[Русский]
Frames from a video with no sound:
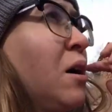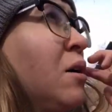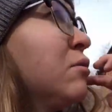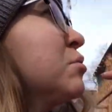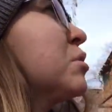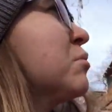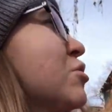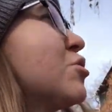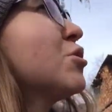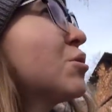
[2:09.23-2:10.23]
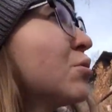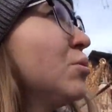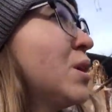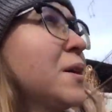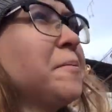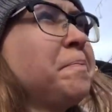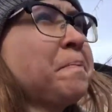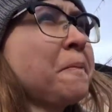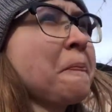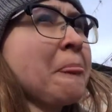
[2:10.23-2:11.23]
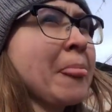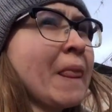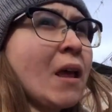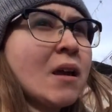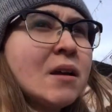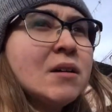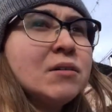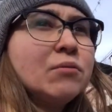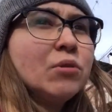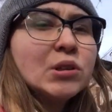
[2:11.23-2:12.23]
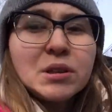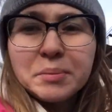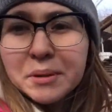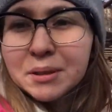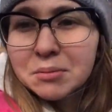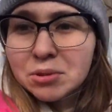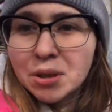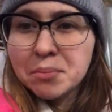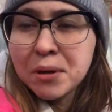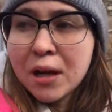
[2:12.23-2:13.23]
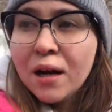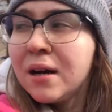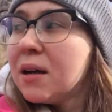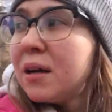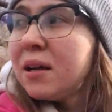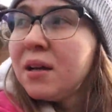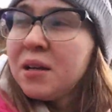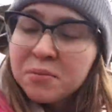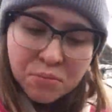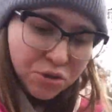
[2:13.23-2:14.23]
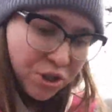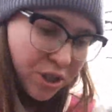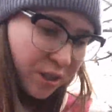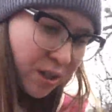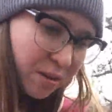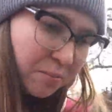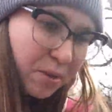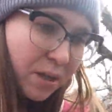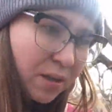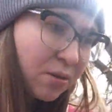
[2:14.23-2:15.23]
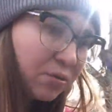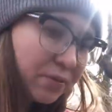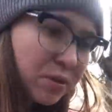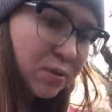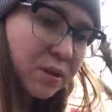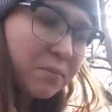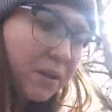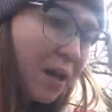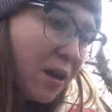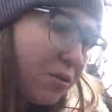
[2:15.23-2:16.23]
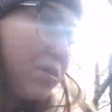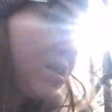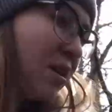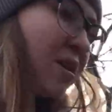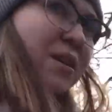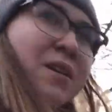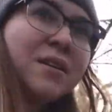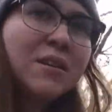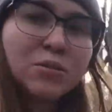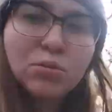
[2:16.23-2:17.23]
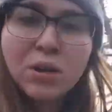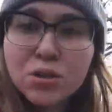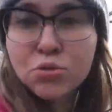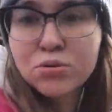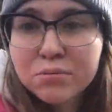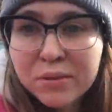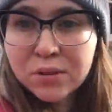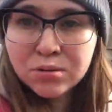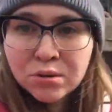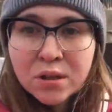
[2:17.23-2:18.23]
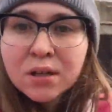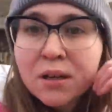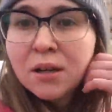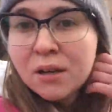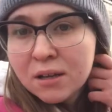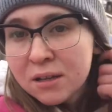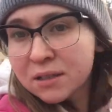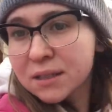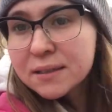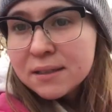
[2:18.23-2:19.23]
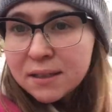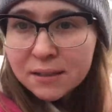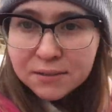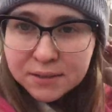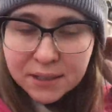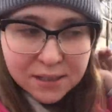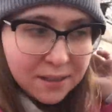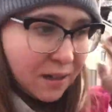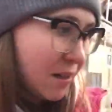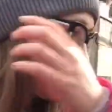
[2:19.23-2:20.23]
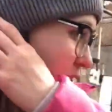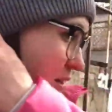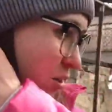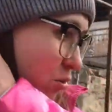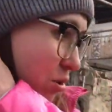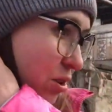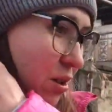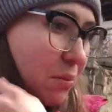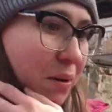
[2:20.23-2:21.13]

В общем, очень круто. Вот, поэтому там пока мужчины меряют, все замеряют. Я тут хожу, смотрю соседи всякие разные, как у них дома